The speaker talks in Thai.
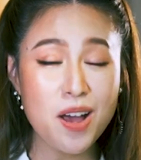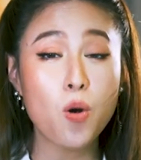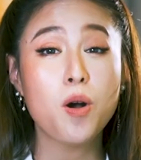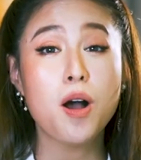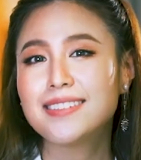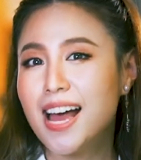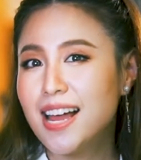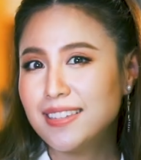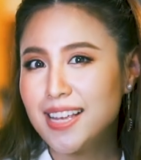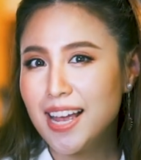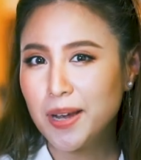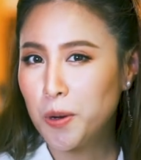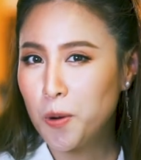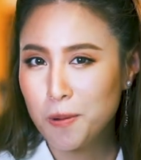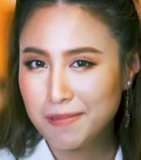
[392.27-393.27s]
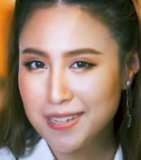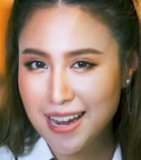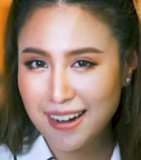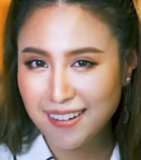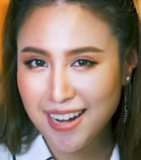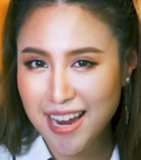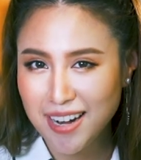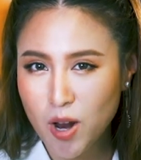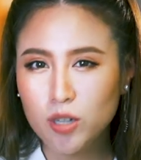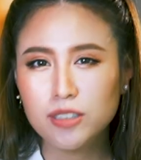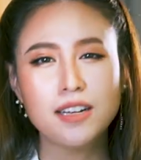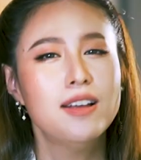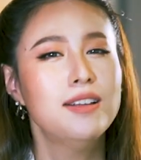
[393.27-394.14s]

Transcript: ลสะใจคมชัดแน่นอน